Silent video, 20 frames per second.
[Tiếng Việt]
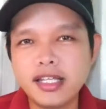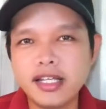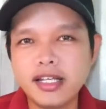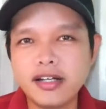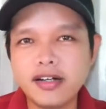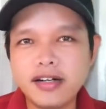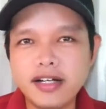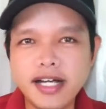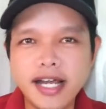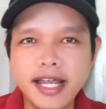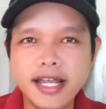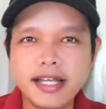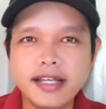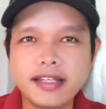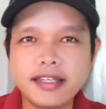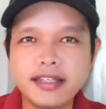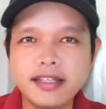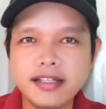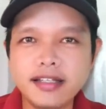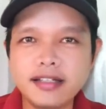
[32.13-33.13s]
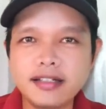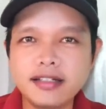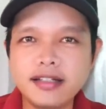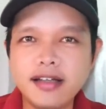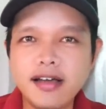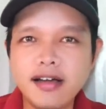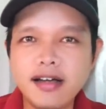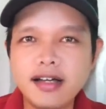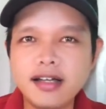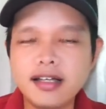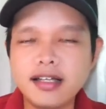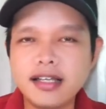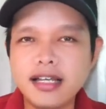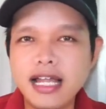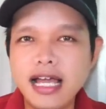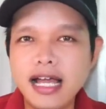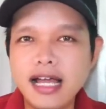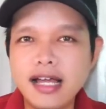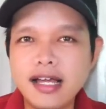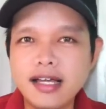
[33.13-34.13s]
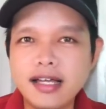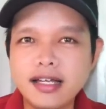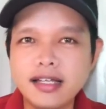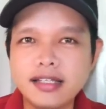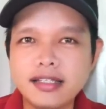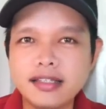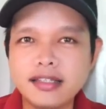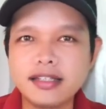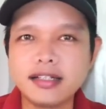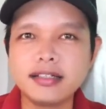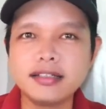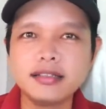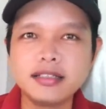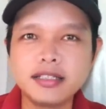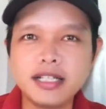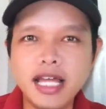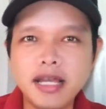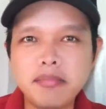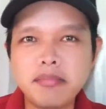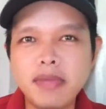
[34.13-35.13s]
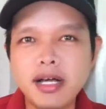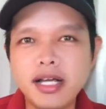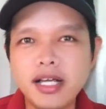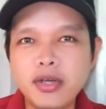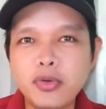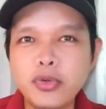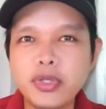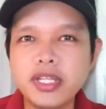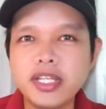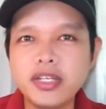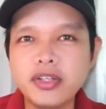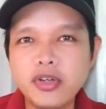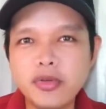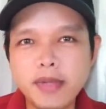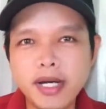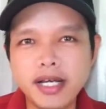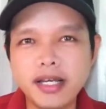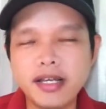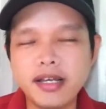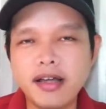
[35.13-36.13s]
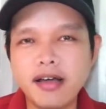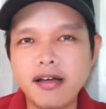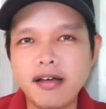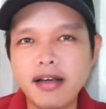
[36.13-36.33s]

Thì rõ ràng những người đó đã tự đánh mất cái uy tín của mình.